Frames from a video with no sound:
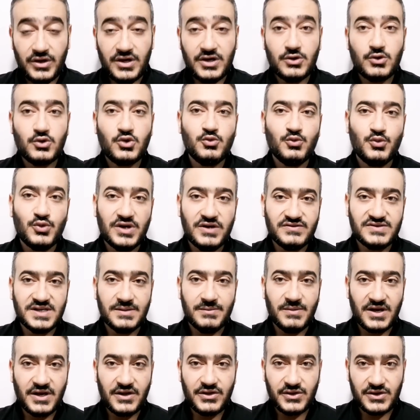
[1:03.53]
أذكركم ونفسي
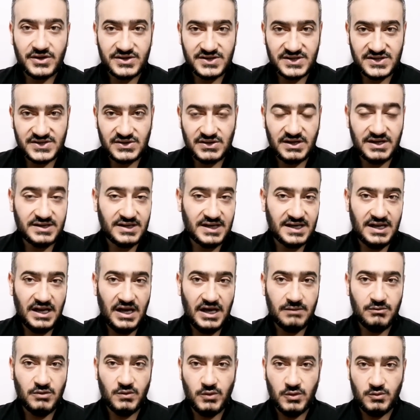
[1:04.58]
بكثرة الصلاة على
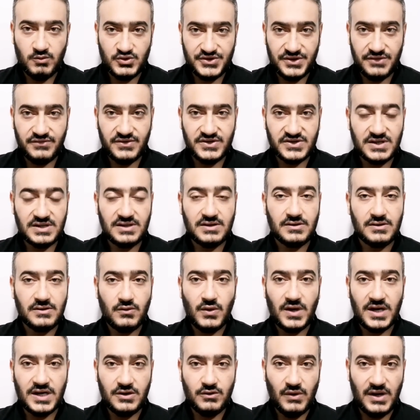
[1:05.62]
الحبيب المصطفى صلى
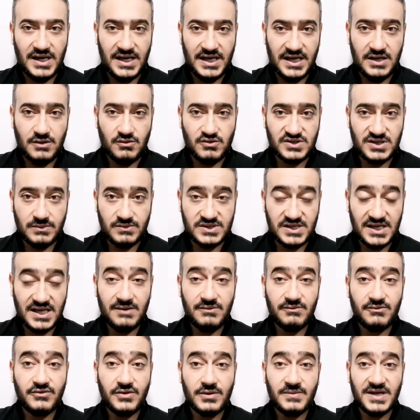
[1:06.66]
الله عليه وعلى آله وصحبه
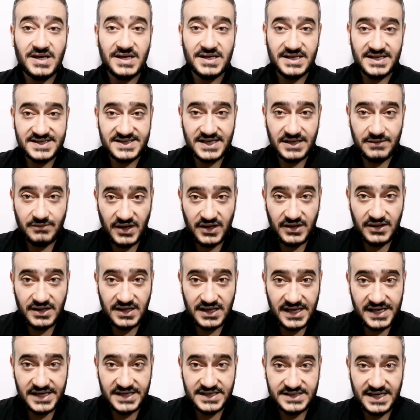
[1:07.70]
وسلم فبها نسعى بإذن
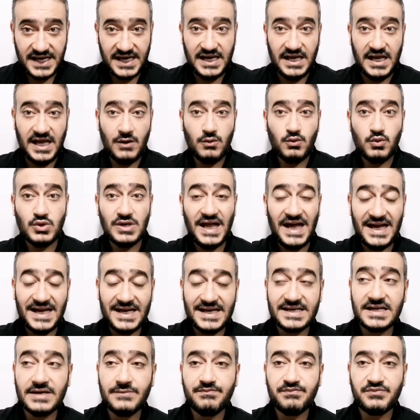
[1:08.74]
الله تعالى أول
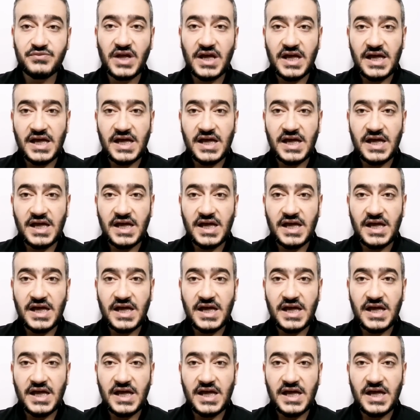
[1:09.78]
حاجة